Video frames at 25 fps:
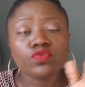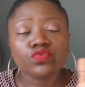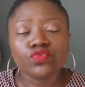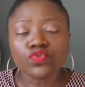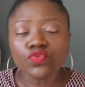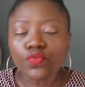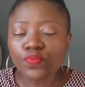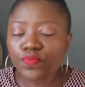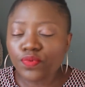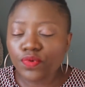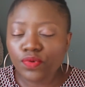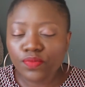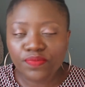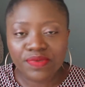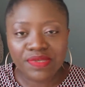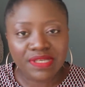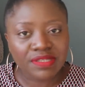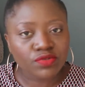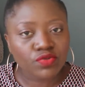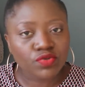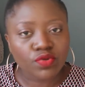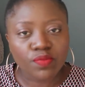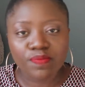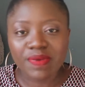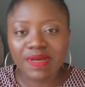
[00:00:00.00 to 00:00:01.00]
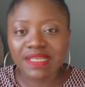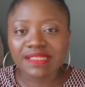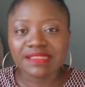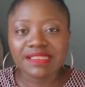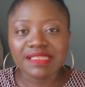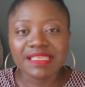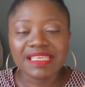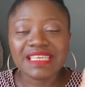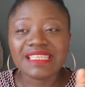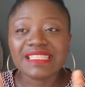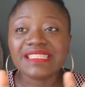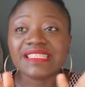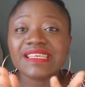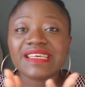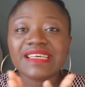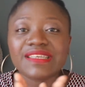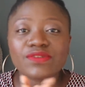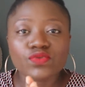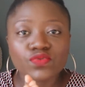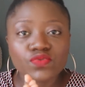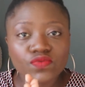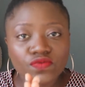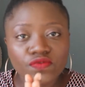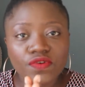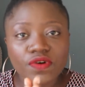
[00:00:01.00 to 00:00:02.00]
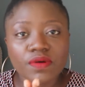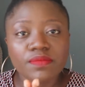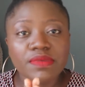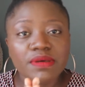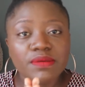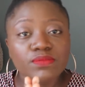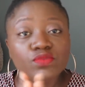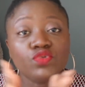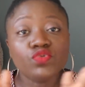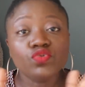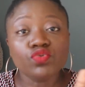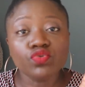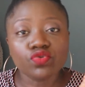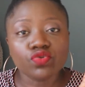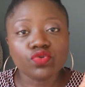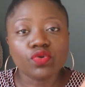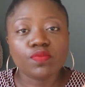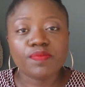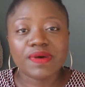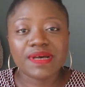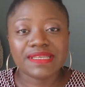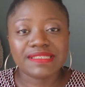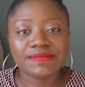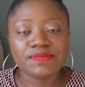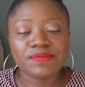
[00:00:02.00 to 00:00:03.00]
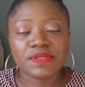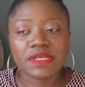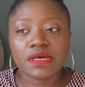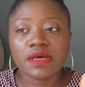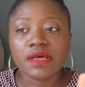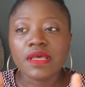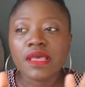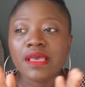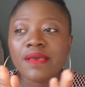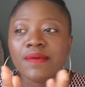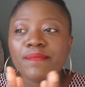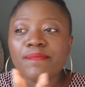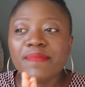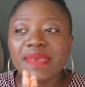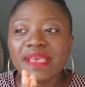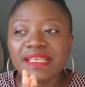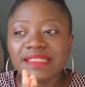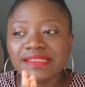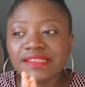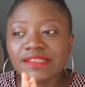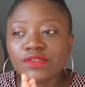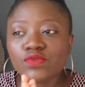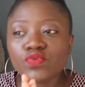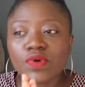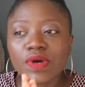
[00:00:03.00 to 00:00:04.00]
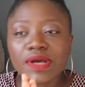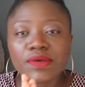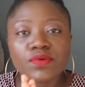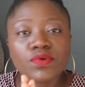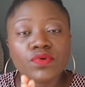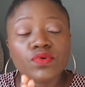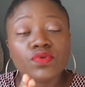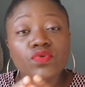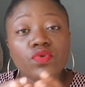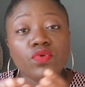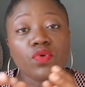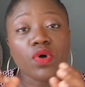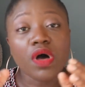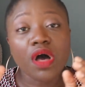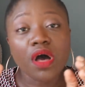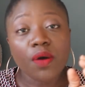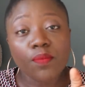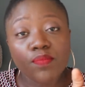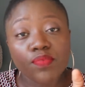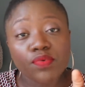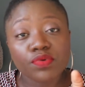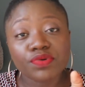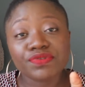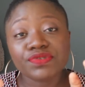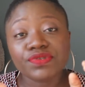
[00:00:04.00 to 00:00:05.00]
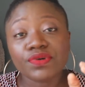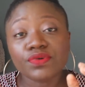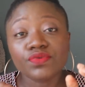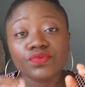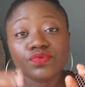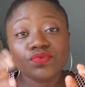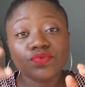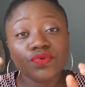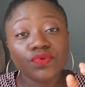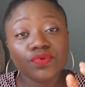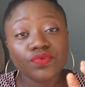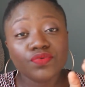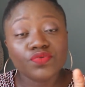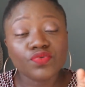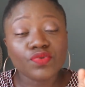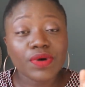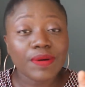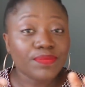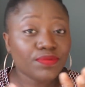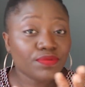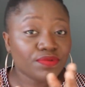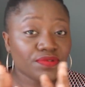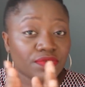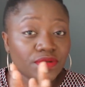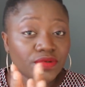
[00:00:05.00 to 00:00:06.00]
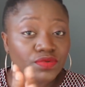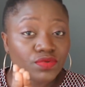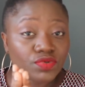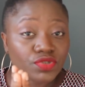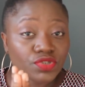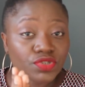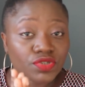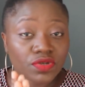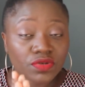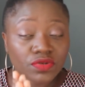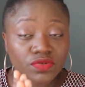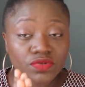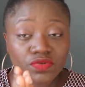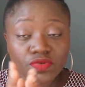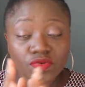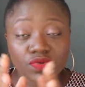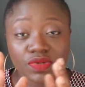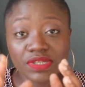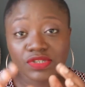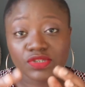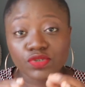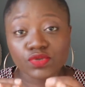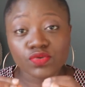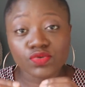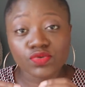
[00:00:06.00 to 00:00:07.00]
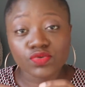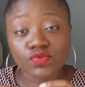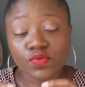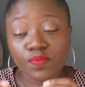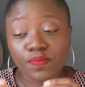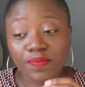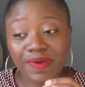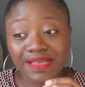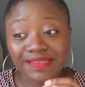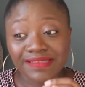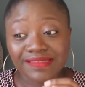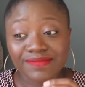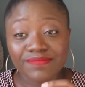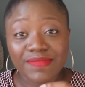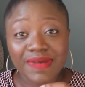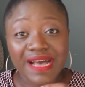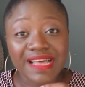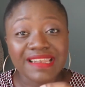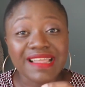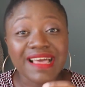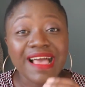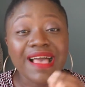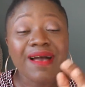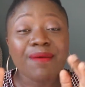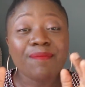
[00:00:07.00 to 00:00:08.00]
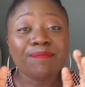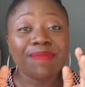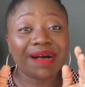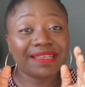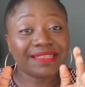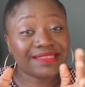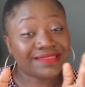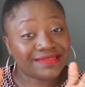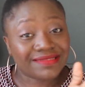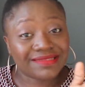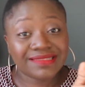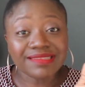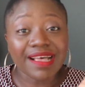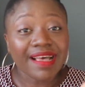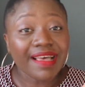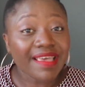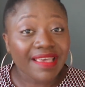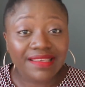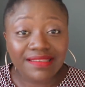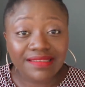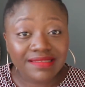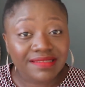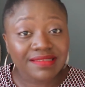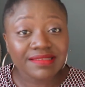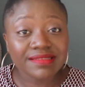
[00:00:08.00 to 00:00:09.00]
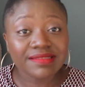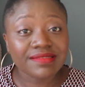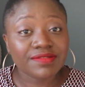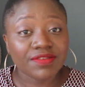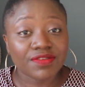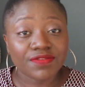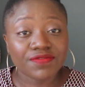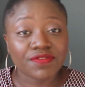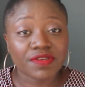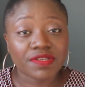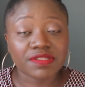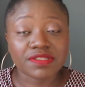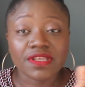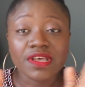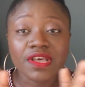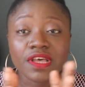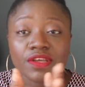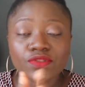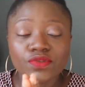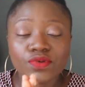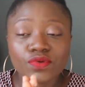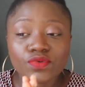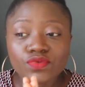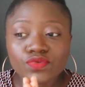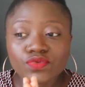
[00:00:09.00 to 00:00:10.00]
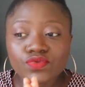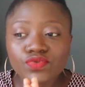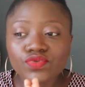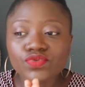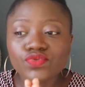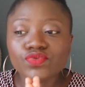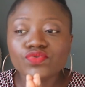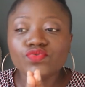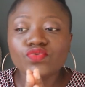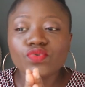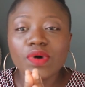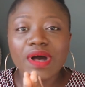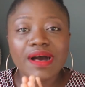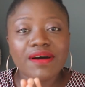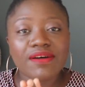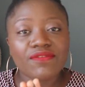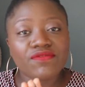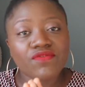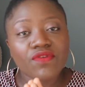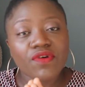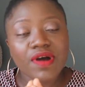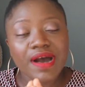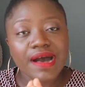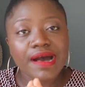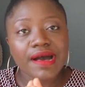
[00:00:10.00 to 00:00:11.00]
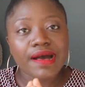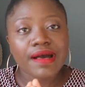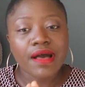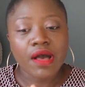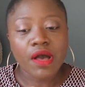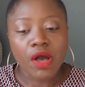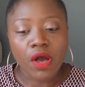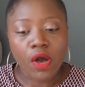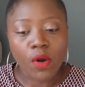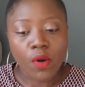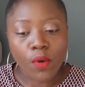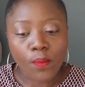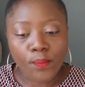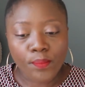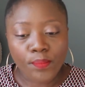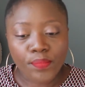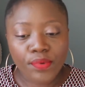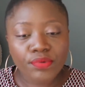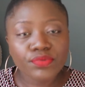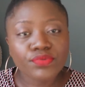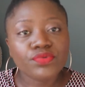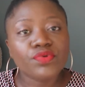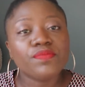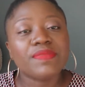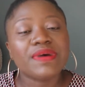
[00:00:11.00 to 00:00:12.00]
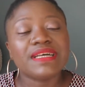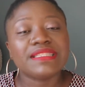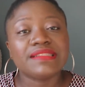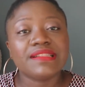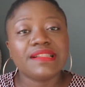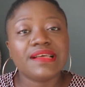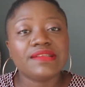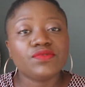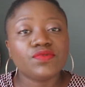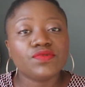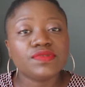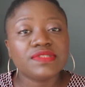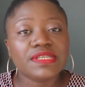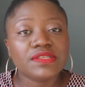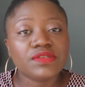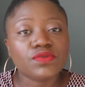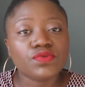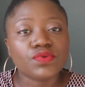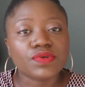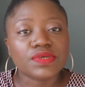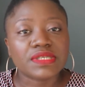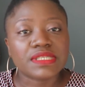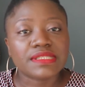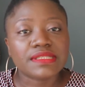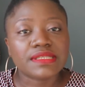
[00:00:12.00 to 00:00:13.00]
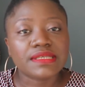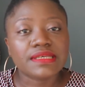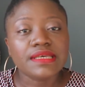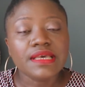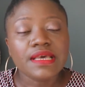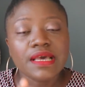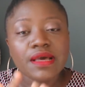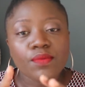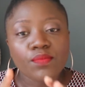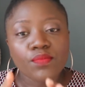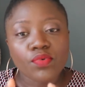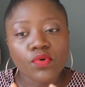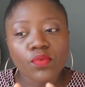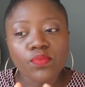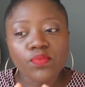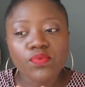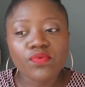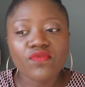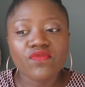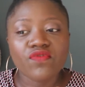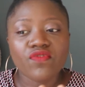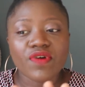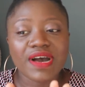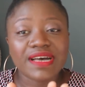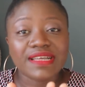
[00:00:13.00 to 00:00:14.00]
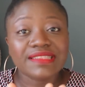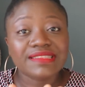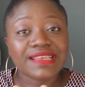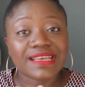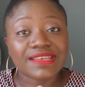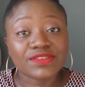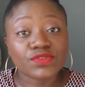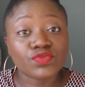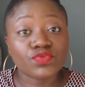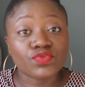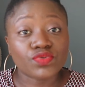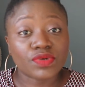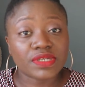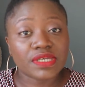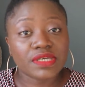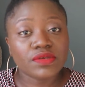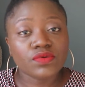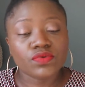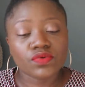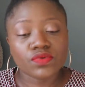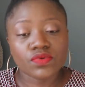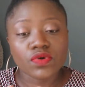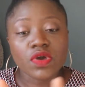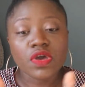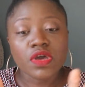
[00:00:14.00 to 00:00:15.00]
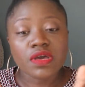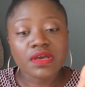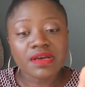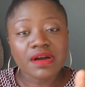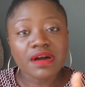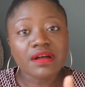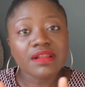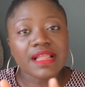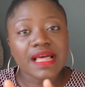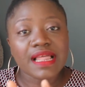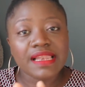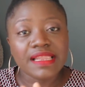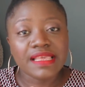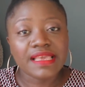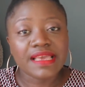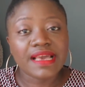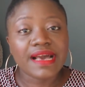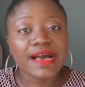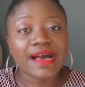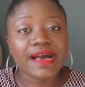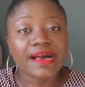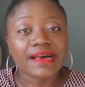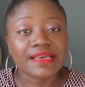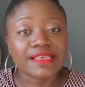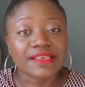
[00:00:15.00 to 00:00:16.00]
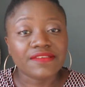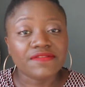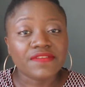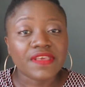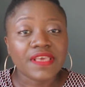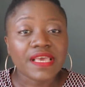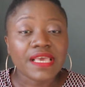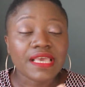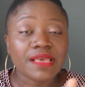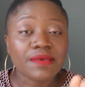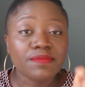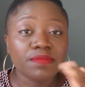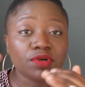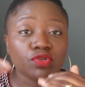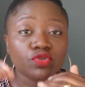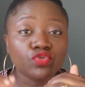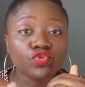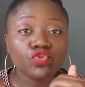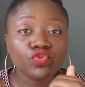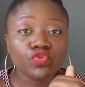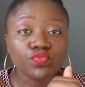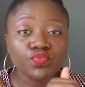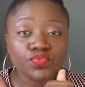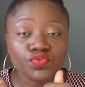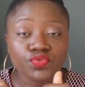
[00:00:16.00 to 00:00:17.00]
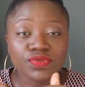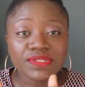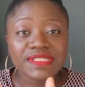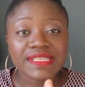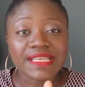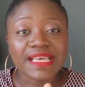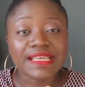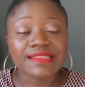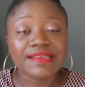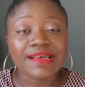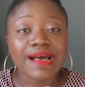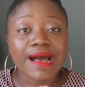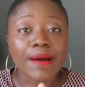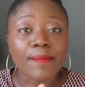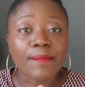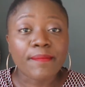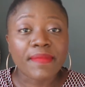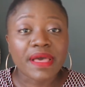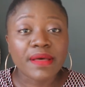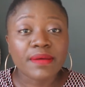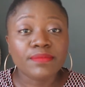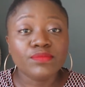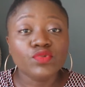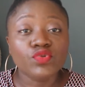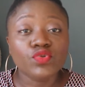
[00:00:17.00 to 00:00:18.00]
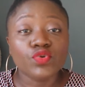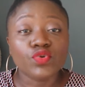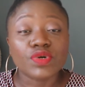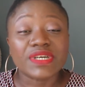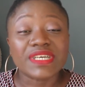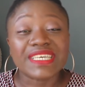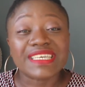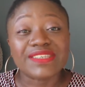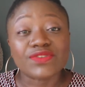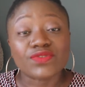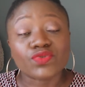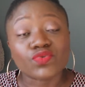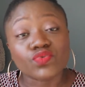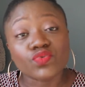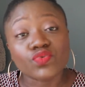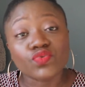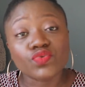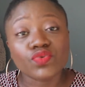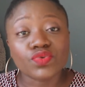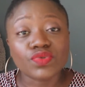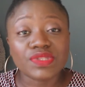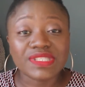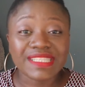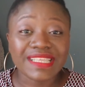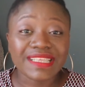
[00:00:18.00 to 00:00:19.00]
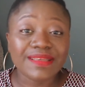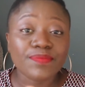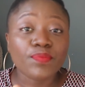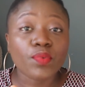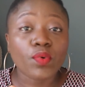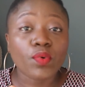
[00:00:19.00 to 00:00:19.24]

tout peut bien se passer et très souvent même tout se passe bien. Mais dis-toi que le 1%, 2 ou 3% de chance que les choses se passent mal, bah, ça existe en fait. Donc tu dois avoir un peu de matelas de sécurité pour pouvoir t'assurer que quand l'aléa arrive, eh ben, tu puisses être à même de résoudre tes